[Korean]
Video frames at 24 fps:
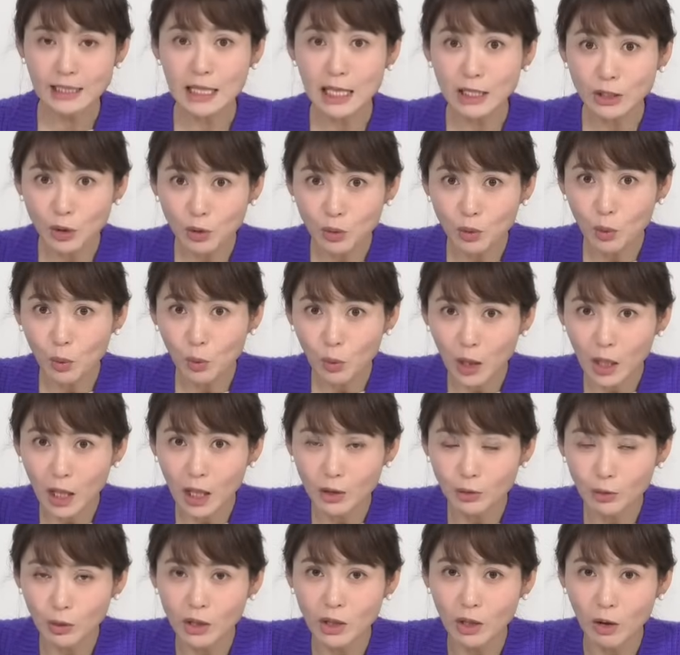사전
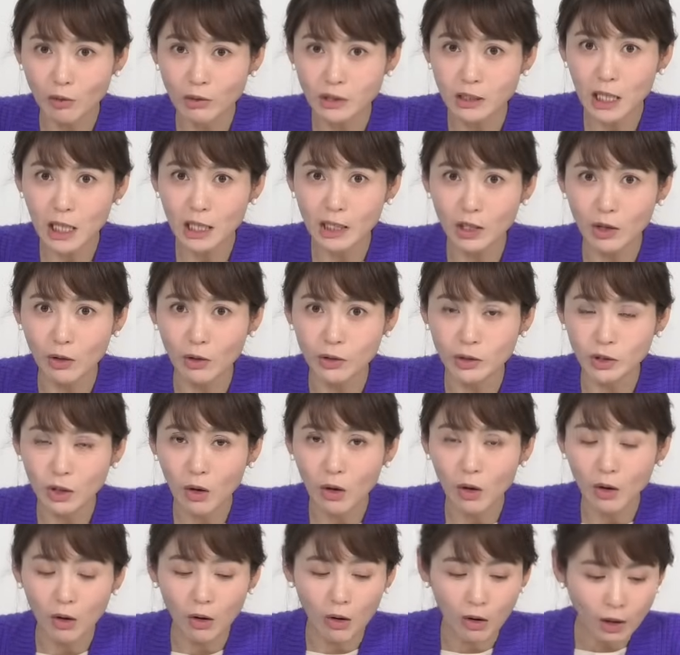녹화가 된
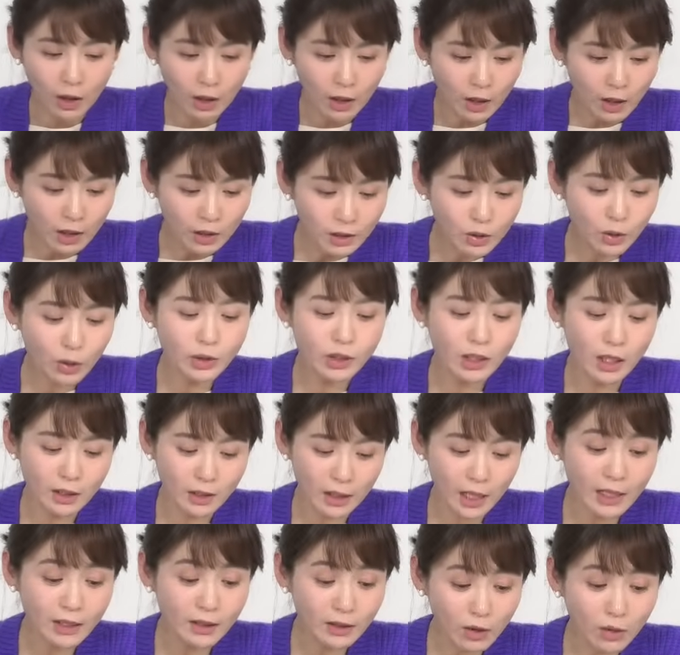영상이어서 그런
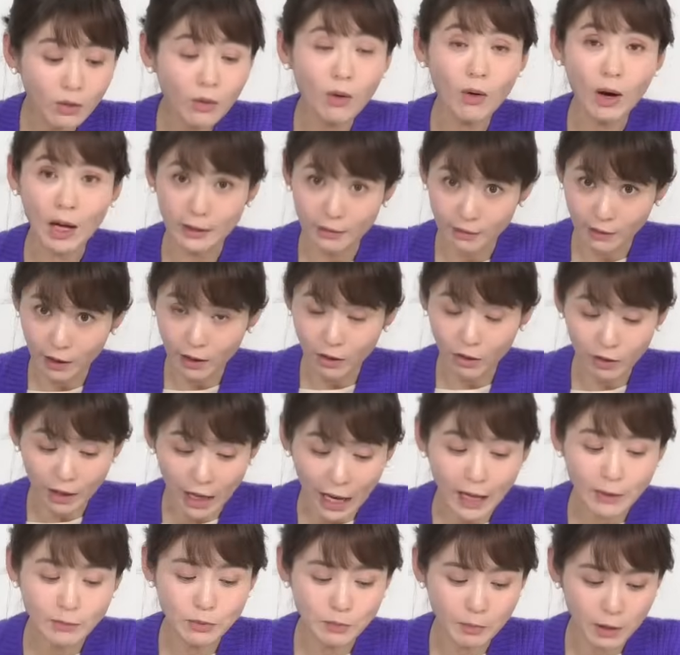얘기를 했던 것 같아요.
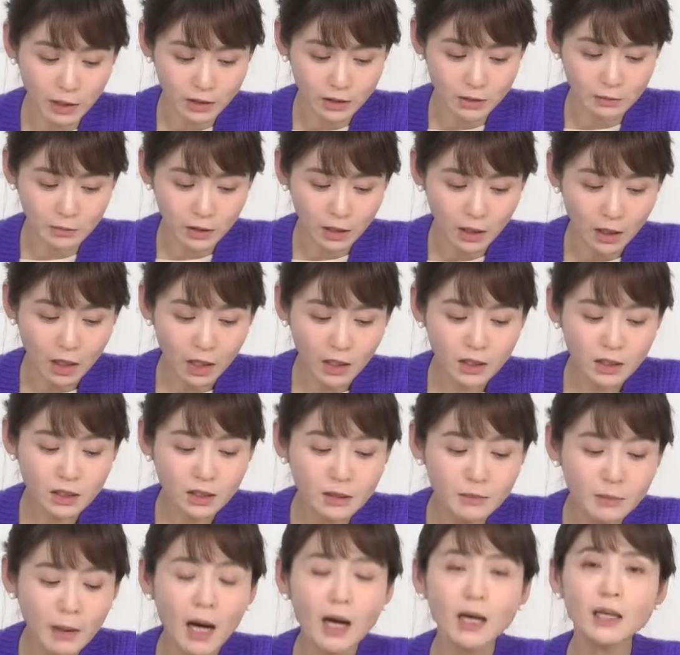라이브 맞음.
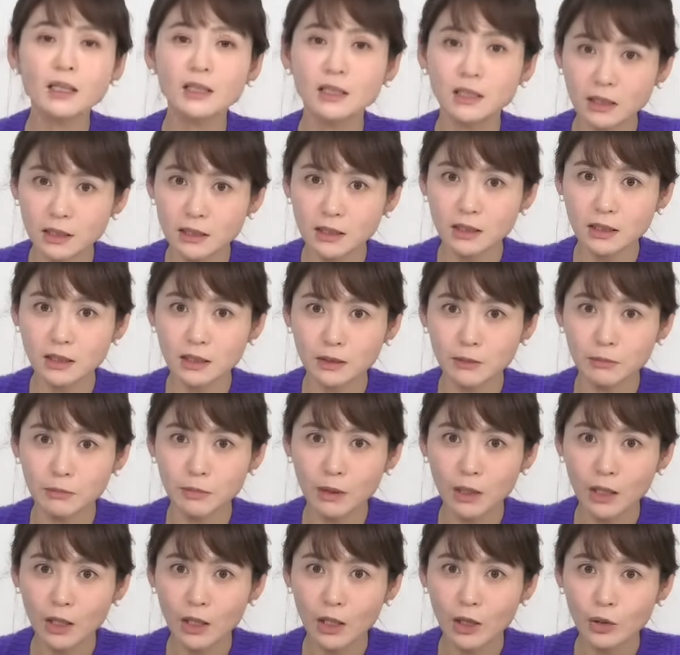
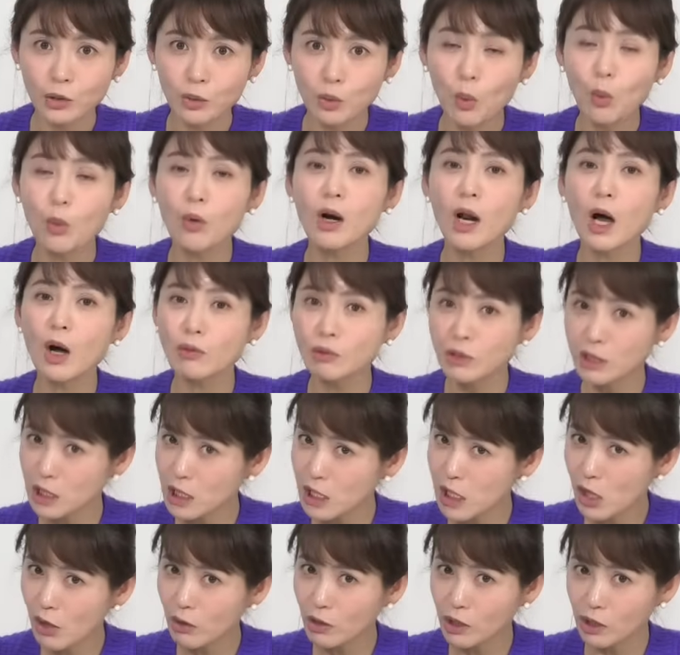그만큼 놀라운
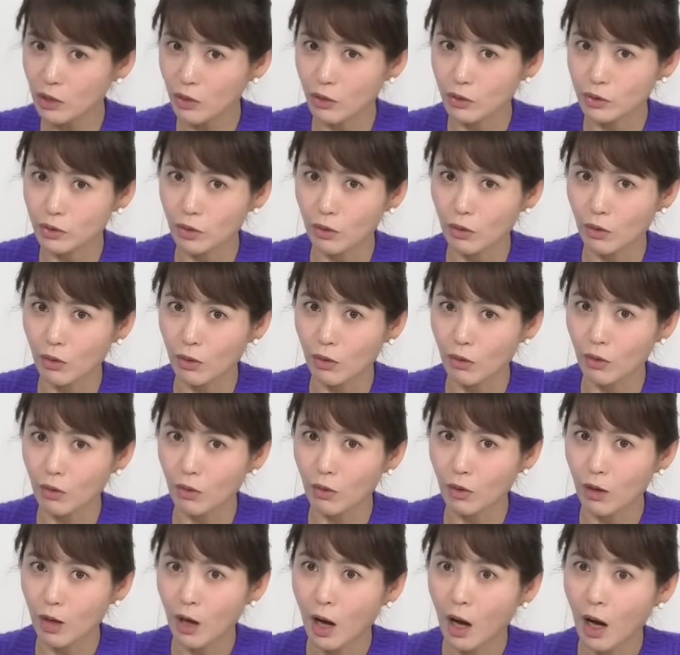실력인 거죠.
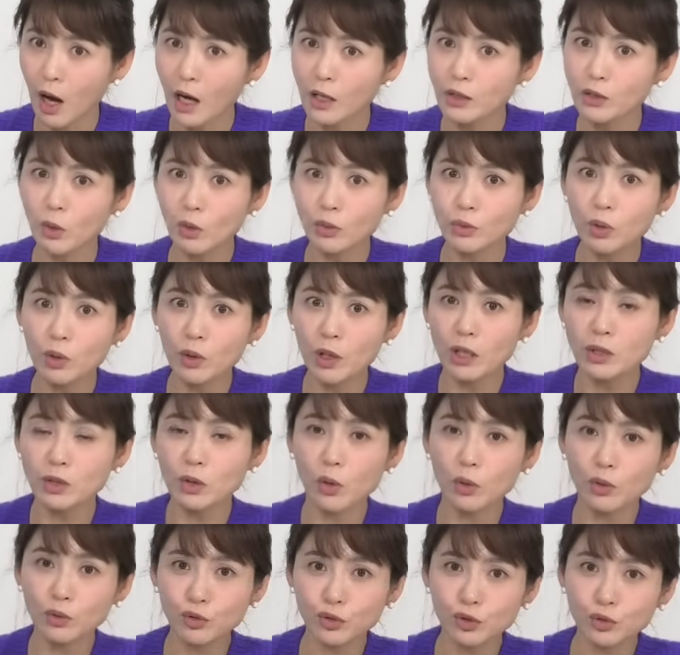아니 어떻게
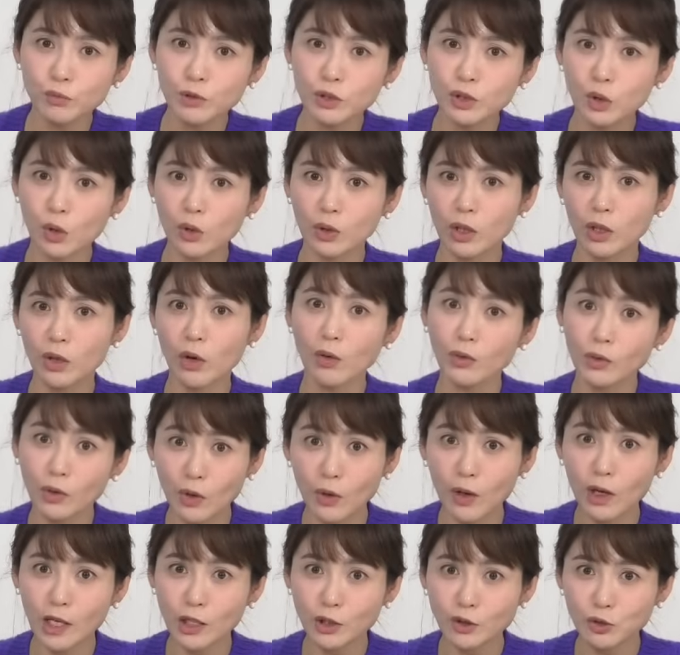저 춤을 저렇게
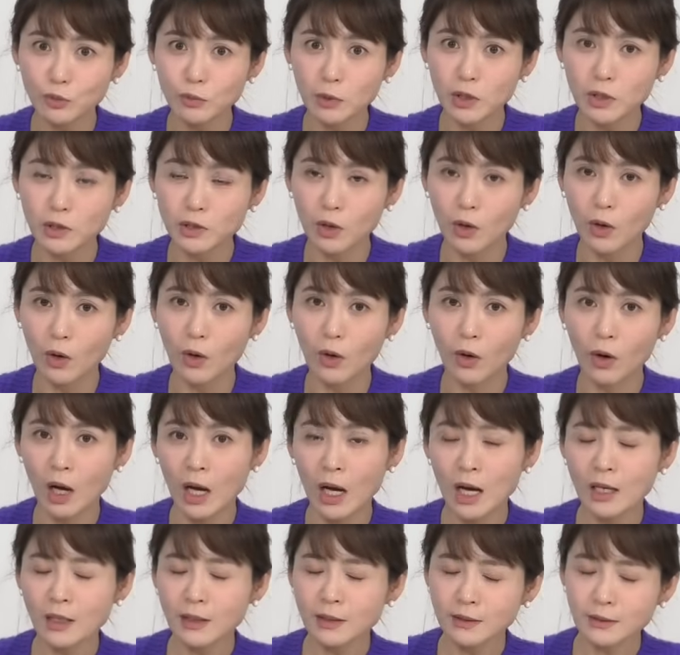격렬하게 추면서
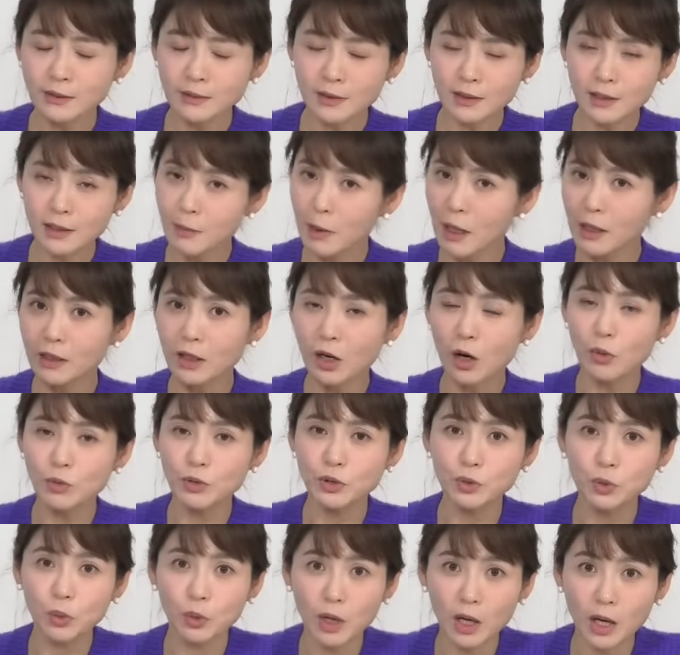흔들림 하나
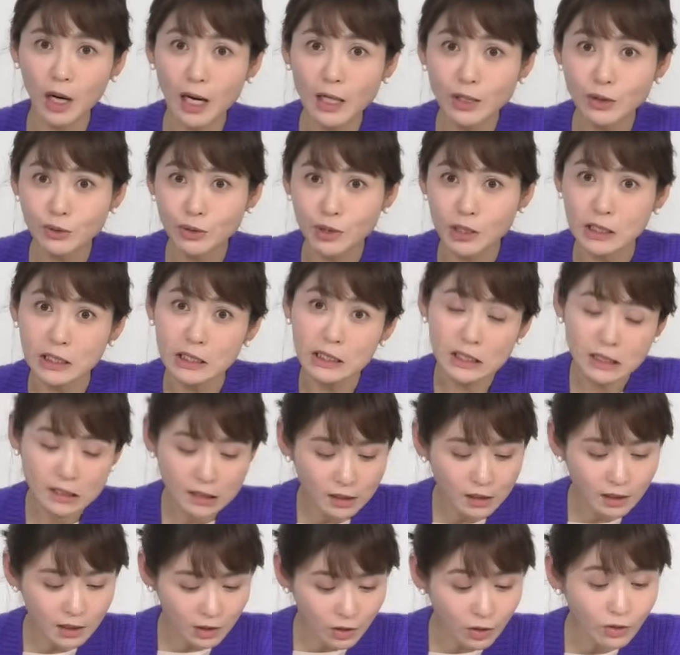없이 노래를 할 수
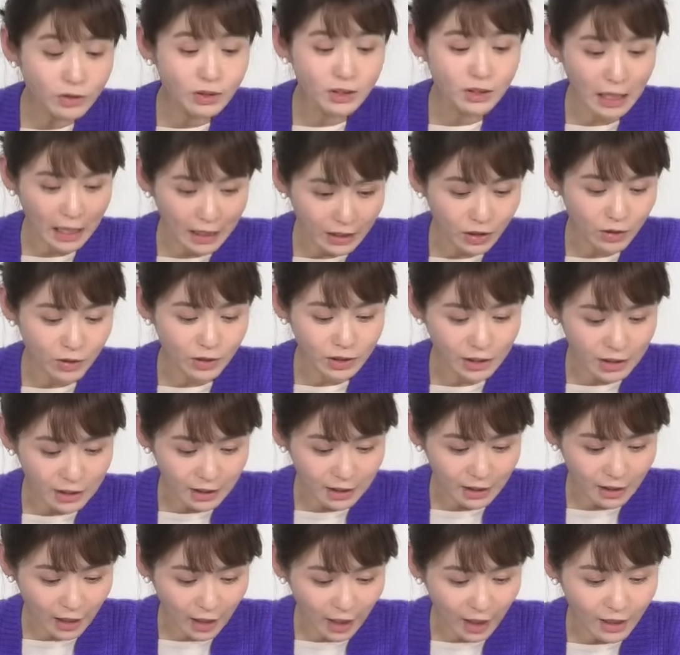있지? 이런 뜻
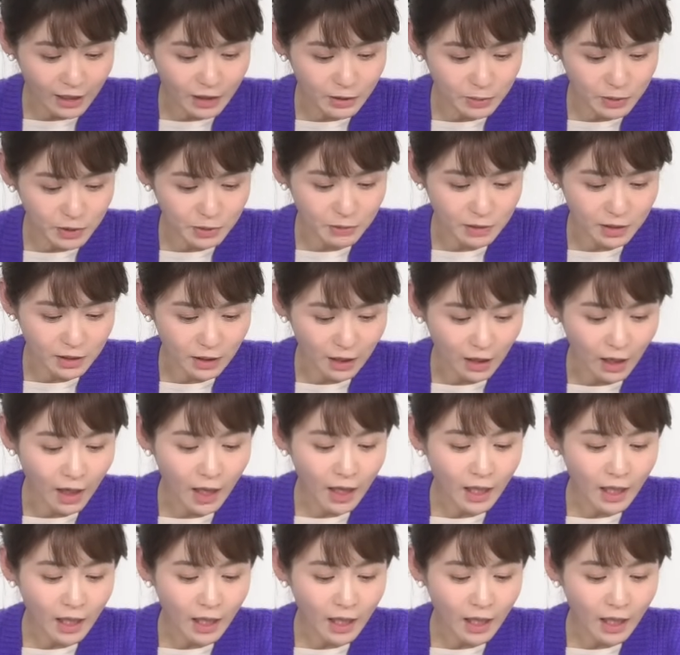아니었을까 싶습니다.